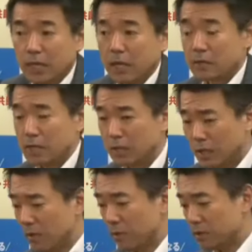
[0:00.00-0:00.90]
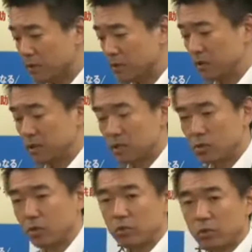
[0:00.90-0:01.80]
ただ仙台原発については
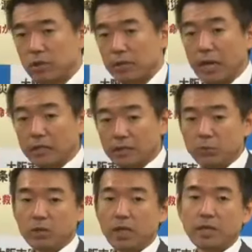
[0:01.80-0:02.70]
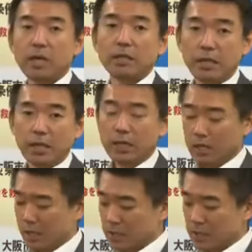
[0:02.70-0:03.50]
そういうものが何にもない中で